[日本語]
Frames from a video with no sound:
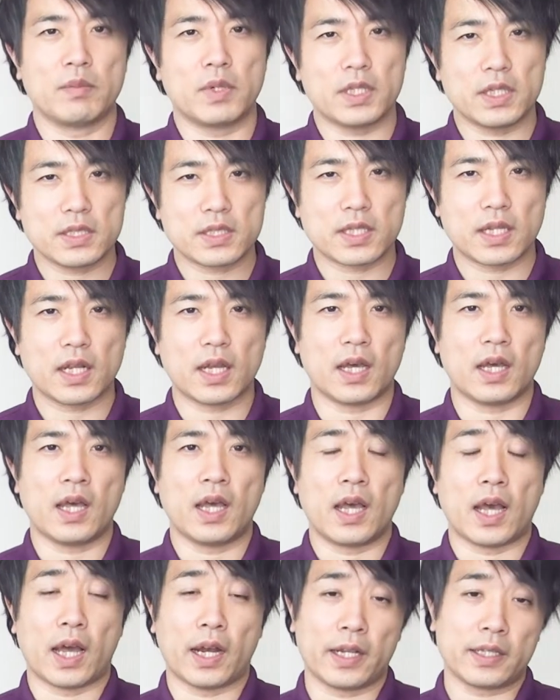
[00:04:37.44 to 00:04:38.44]
まあ、ですか
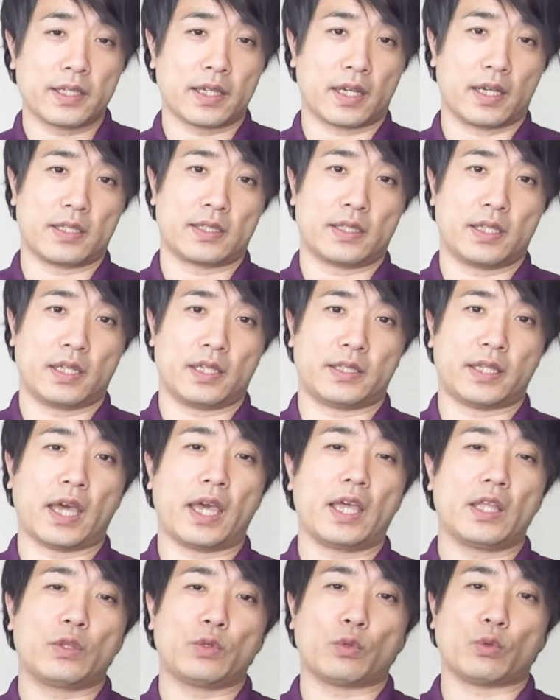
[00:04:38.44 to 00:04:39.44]
らあなたがですね
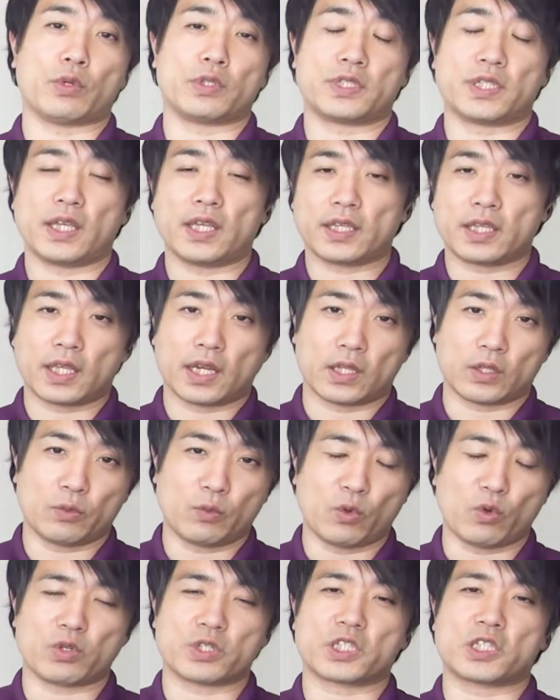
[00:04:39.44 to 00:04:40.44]
ダイエットをしたいけれど
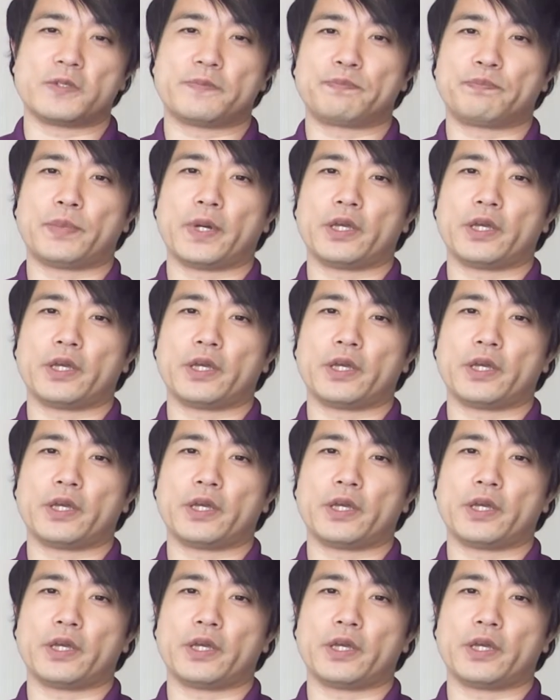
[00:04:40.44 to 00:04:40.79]
も失